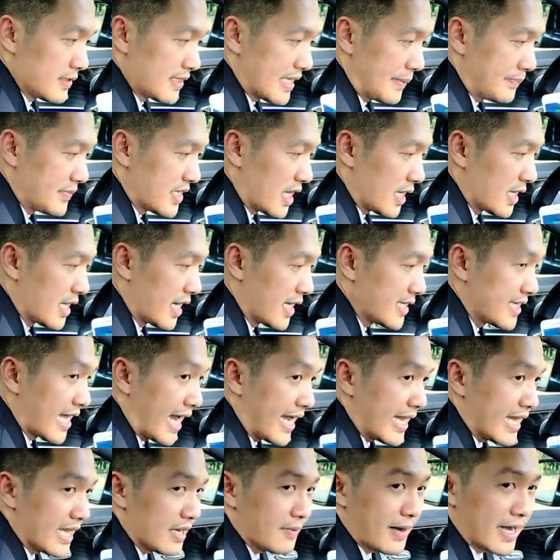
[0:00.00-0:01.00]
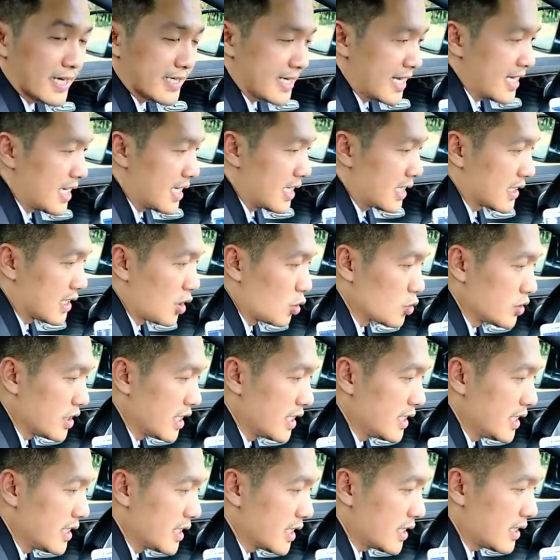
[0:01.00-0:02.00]
chấp nhận khởi chạy hay các bạn đây là lần đầu
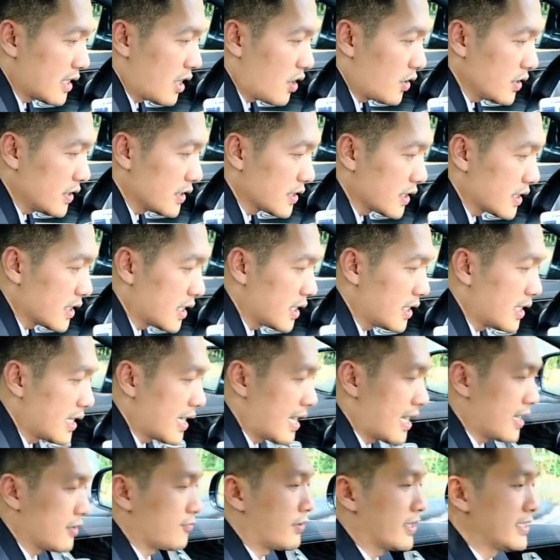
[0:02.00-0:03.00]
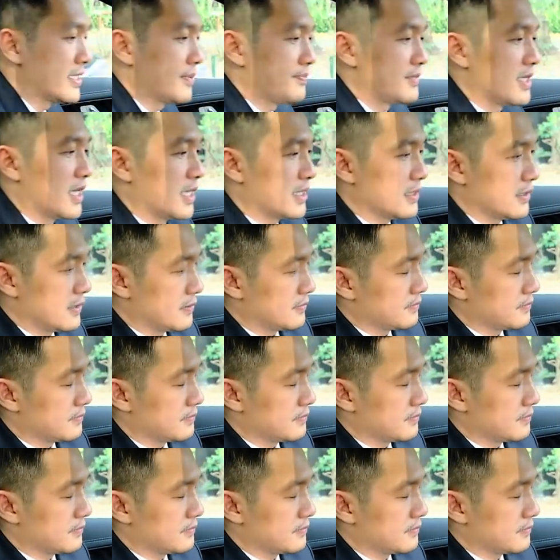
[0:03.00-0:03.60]
tiên Duy kết nối cho nên là phải chấp nhận